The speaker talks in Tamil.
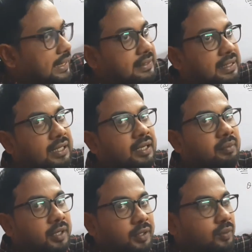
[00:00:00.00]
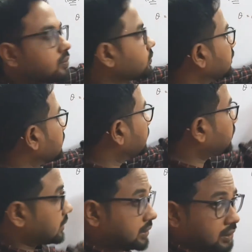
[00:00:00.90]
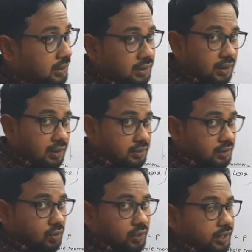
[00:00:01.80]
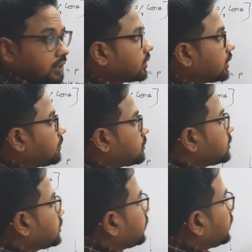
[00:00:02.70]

ஆக்சல் லைனாக மாறிடும் நமக்கு ஜீரோ டிகிரி அப்போ ஜீரோ